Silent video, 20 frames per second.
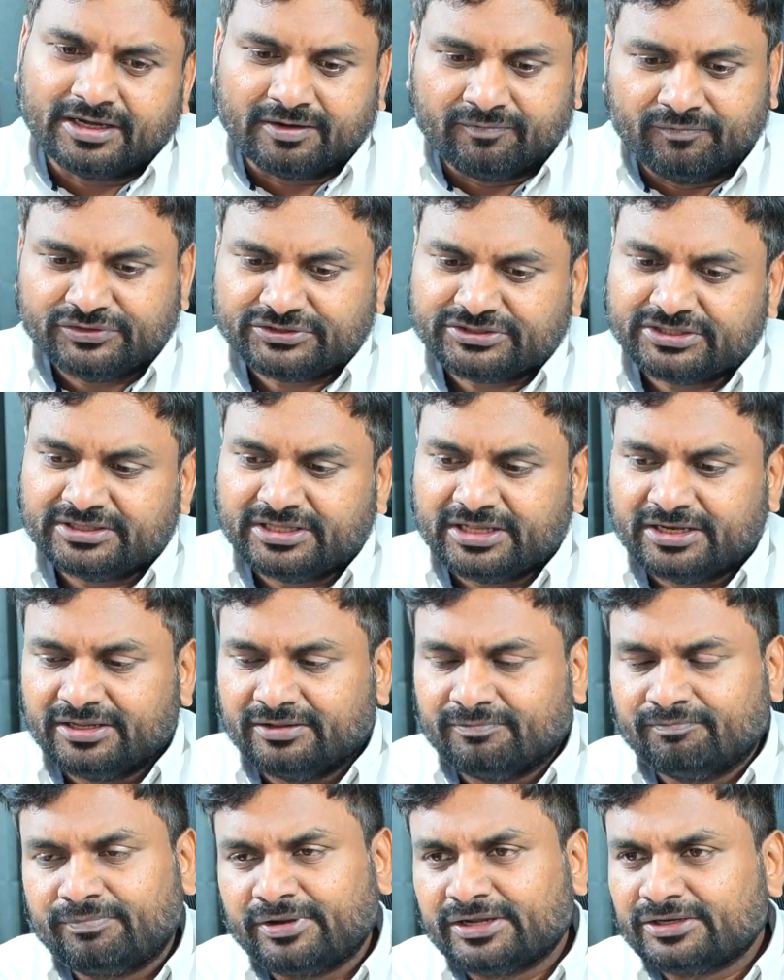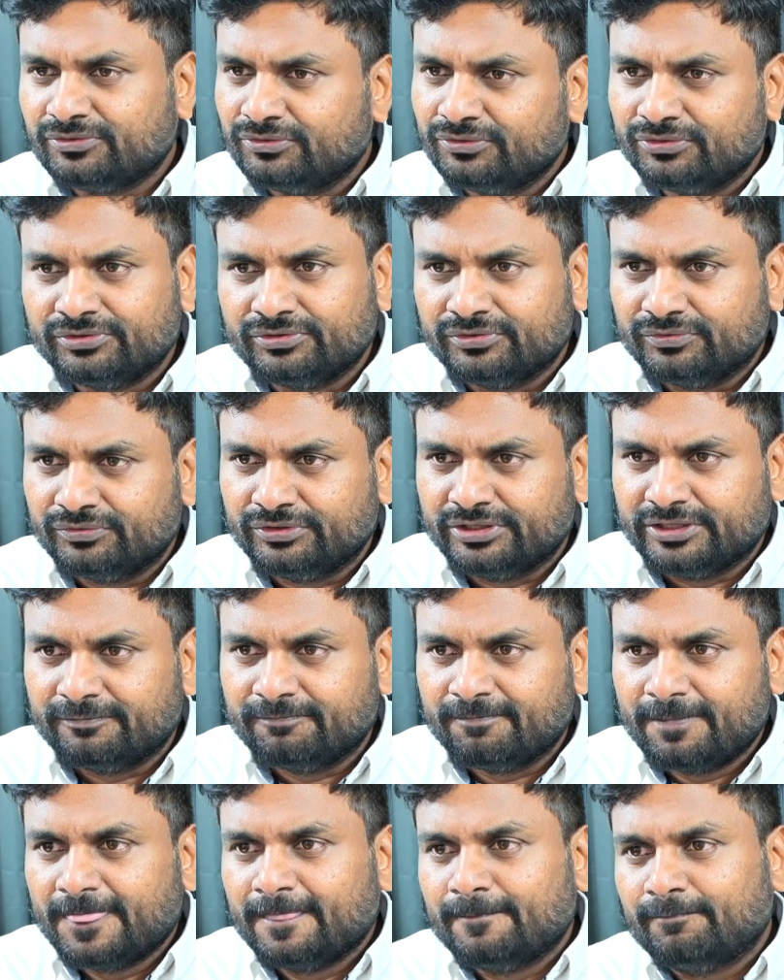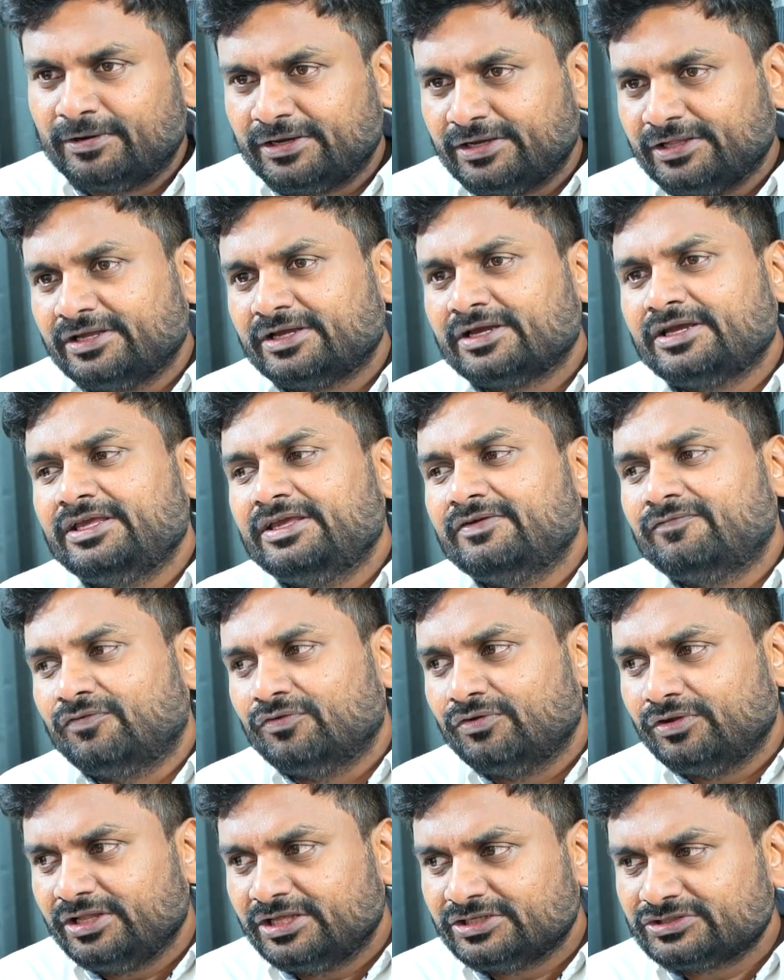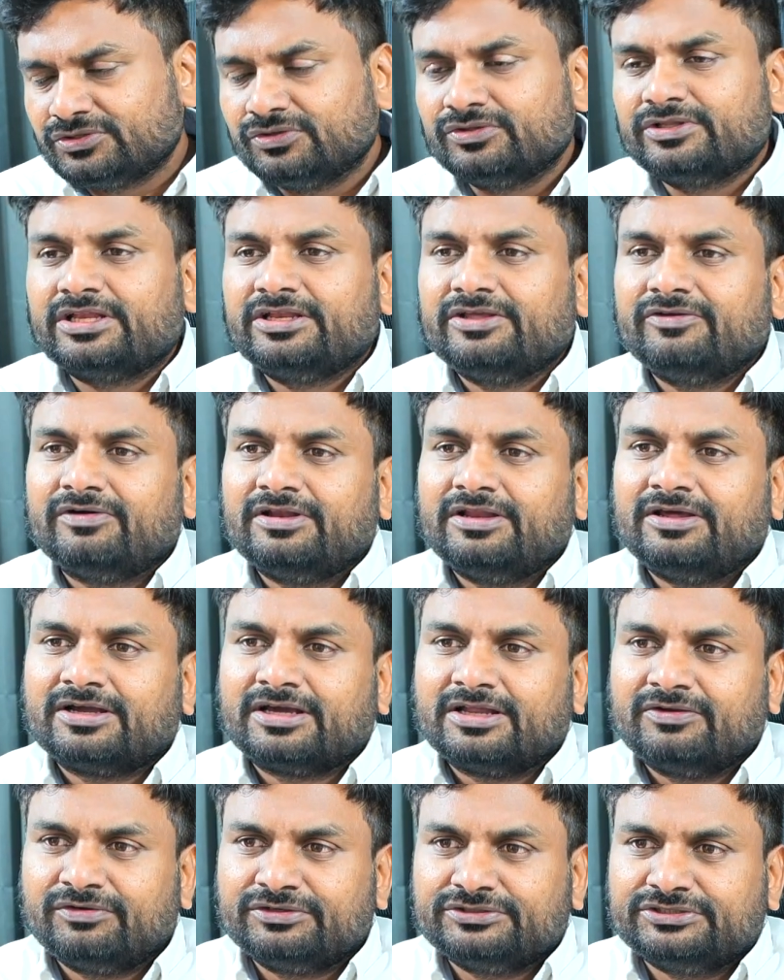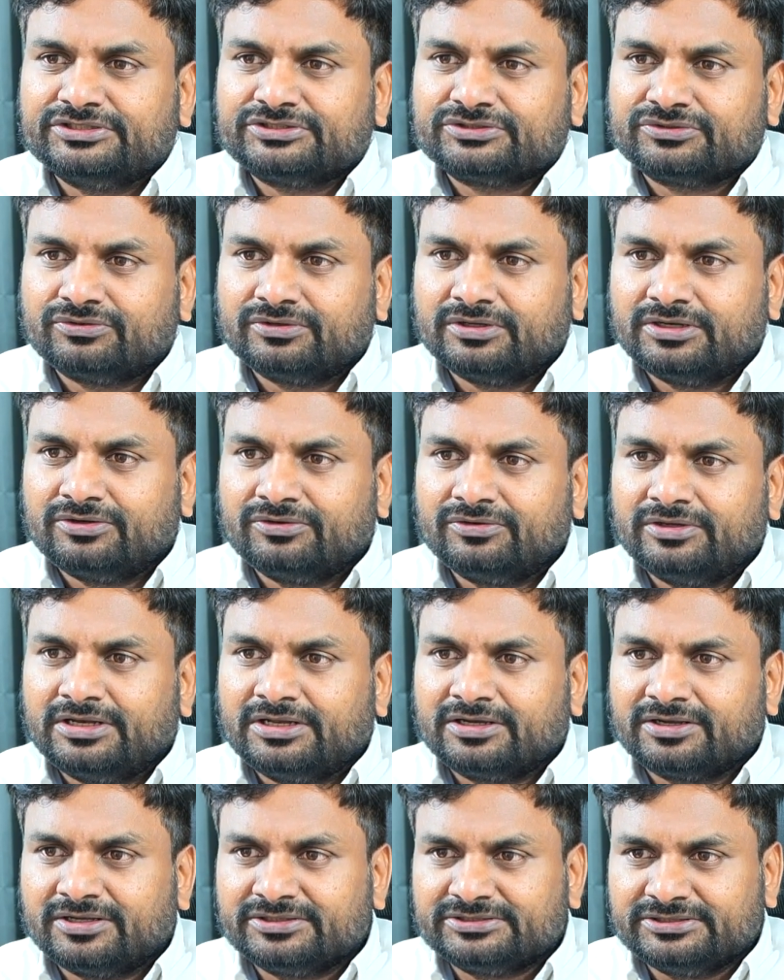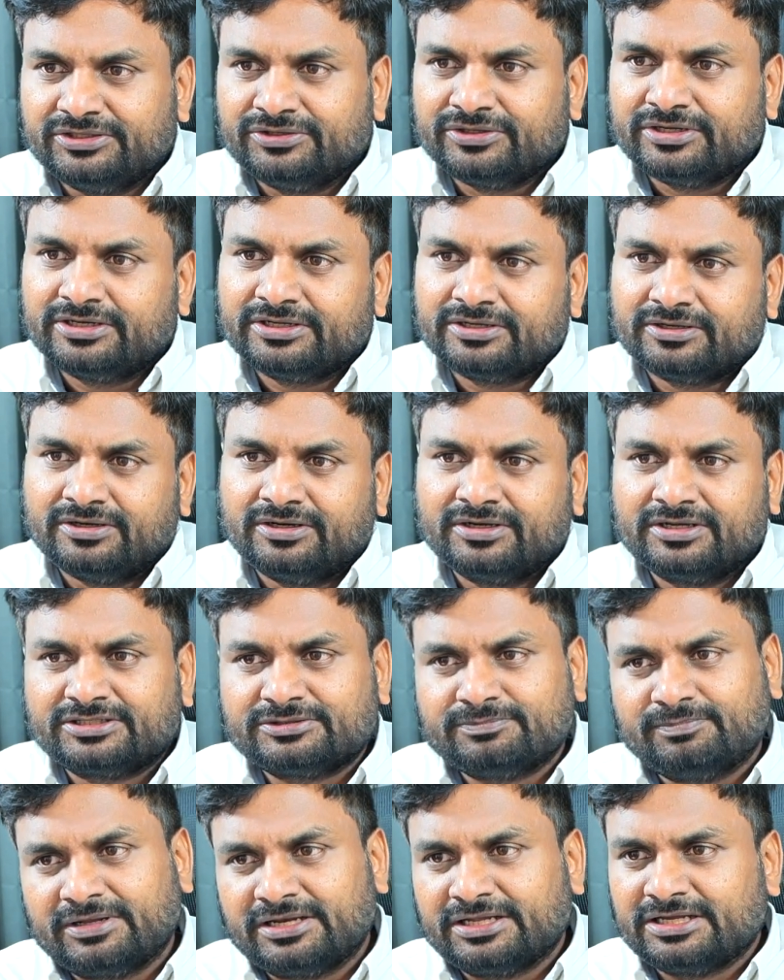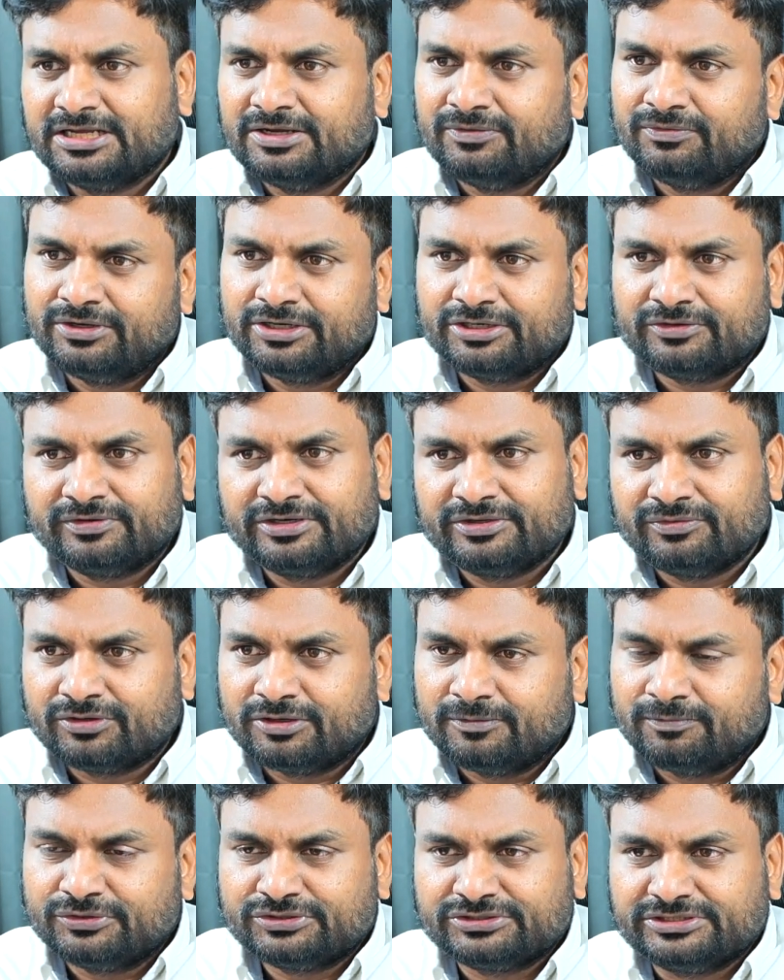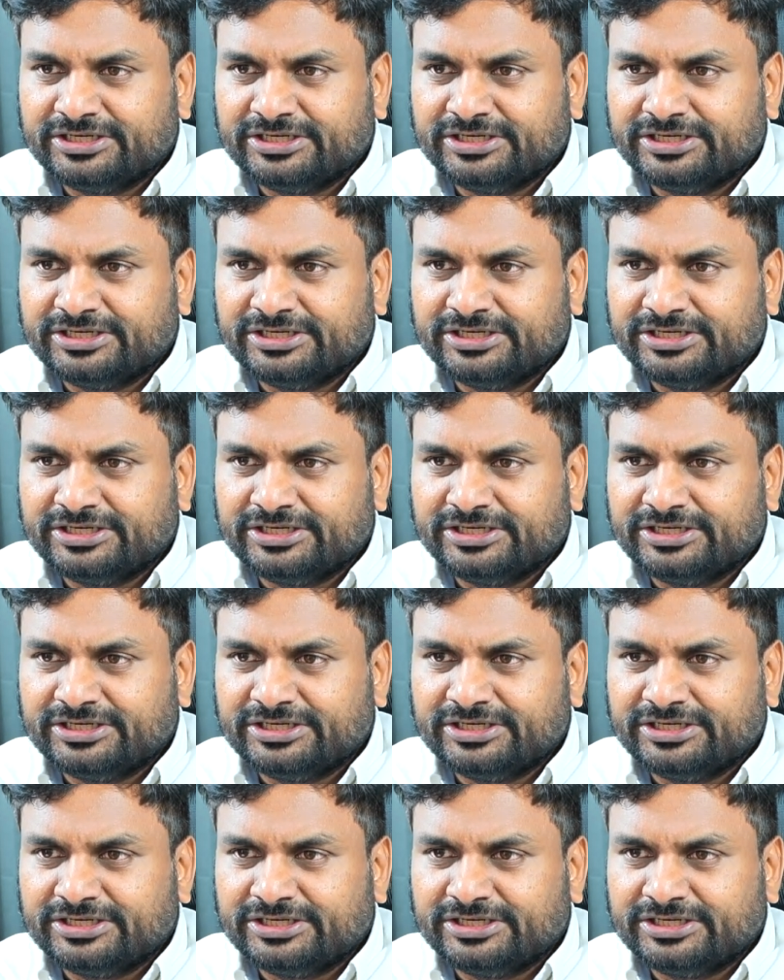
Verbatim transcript: ఆబ్వియస్గా దాని ఇంపాక్ట్ ఉంటుంది ఉంది బట్ ఇంకా ఈ ఫోర్ ఇయర్స్లో దాన్ని ఎలా కన్వర్ట్ చేసుకోగలరు ఎలా ఎందుకంటే కాంగ్రెస్ బలంగా ఉన్నటువంటి ఒకప్పుడు